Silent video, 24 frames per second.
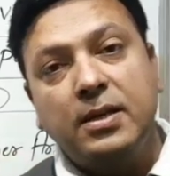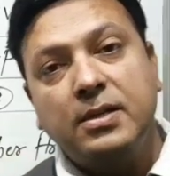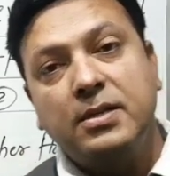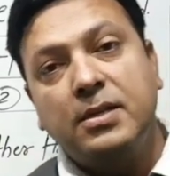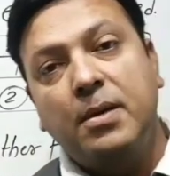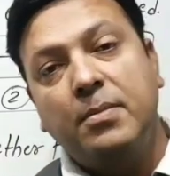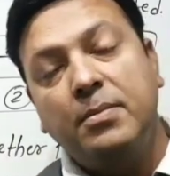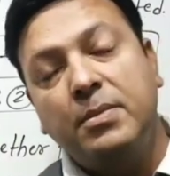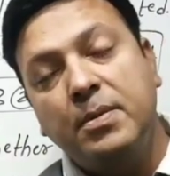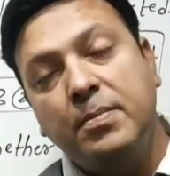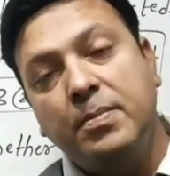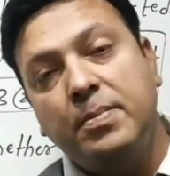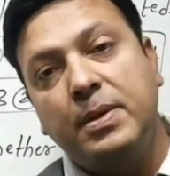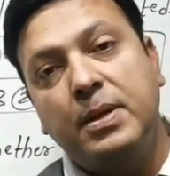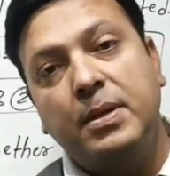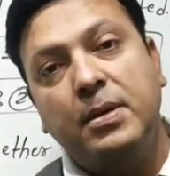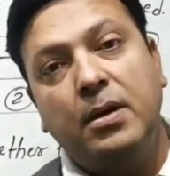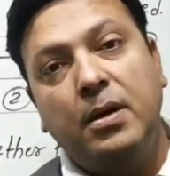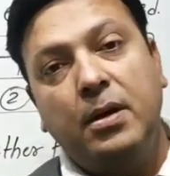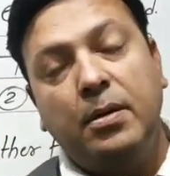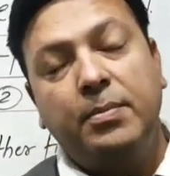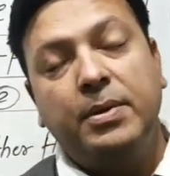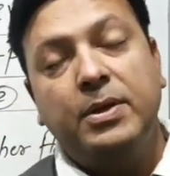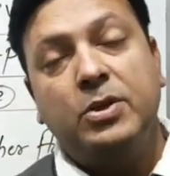के सामने
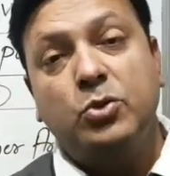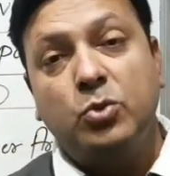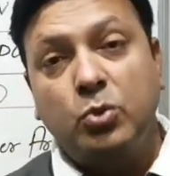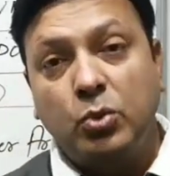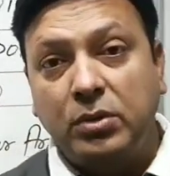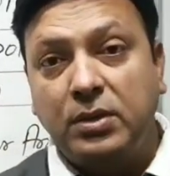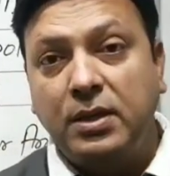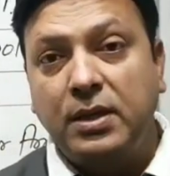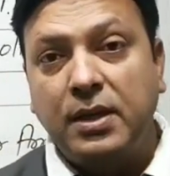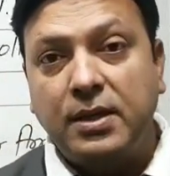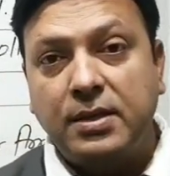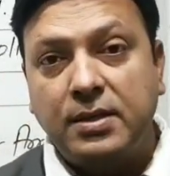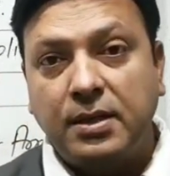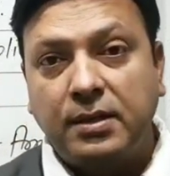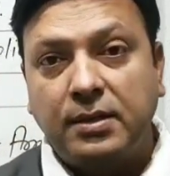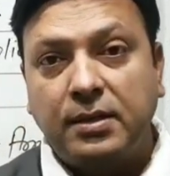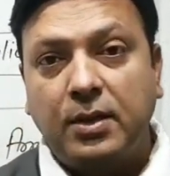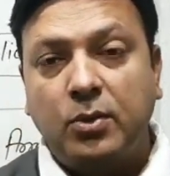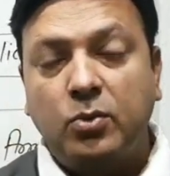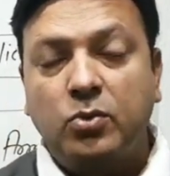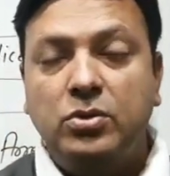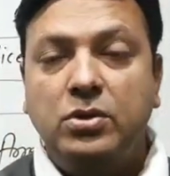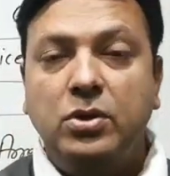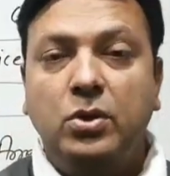प्रस्तुत किया जाता है
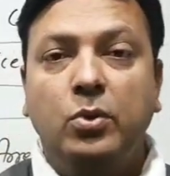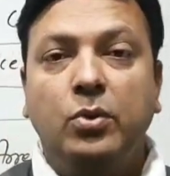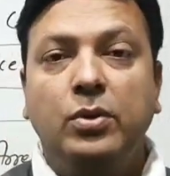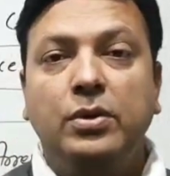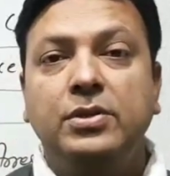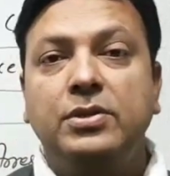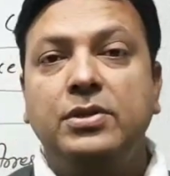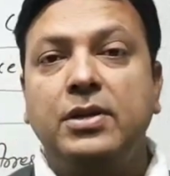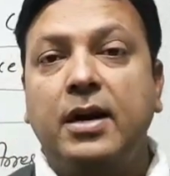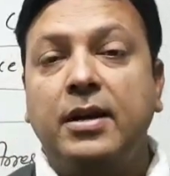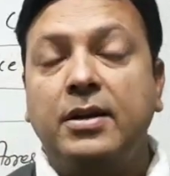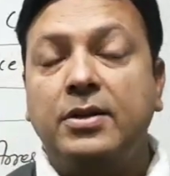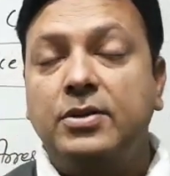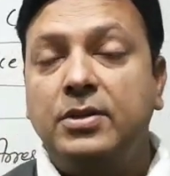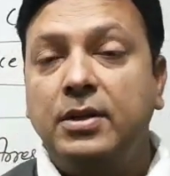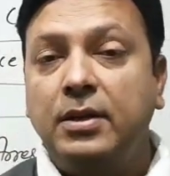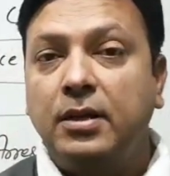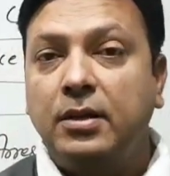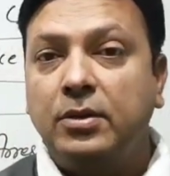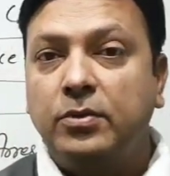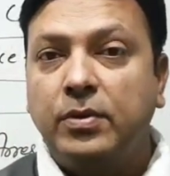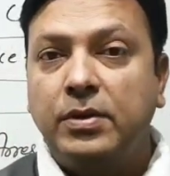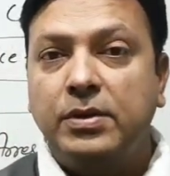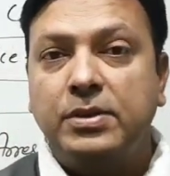उसी को ही चार्जशीट
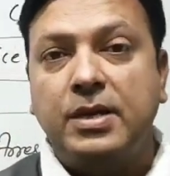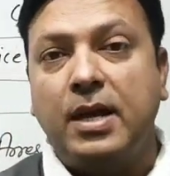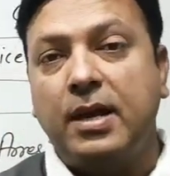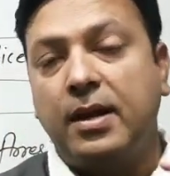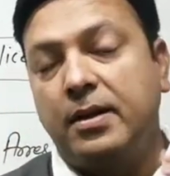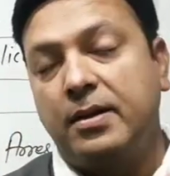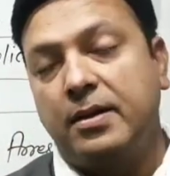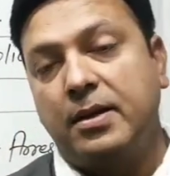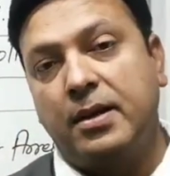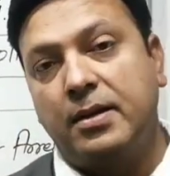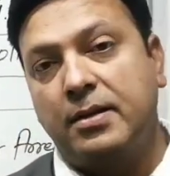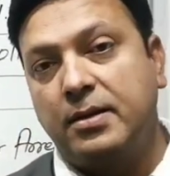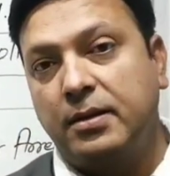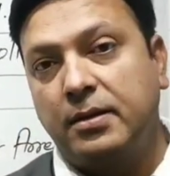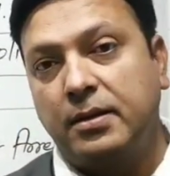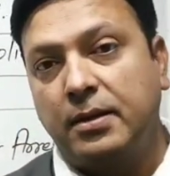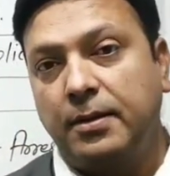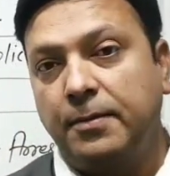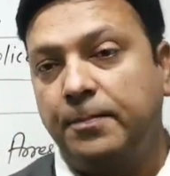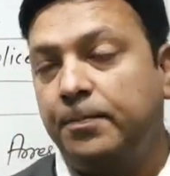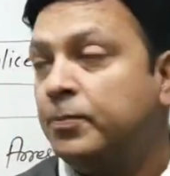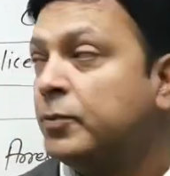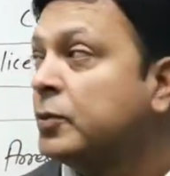अथवा चालान कहा जाता है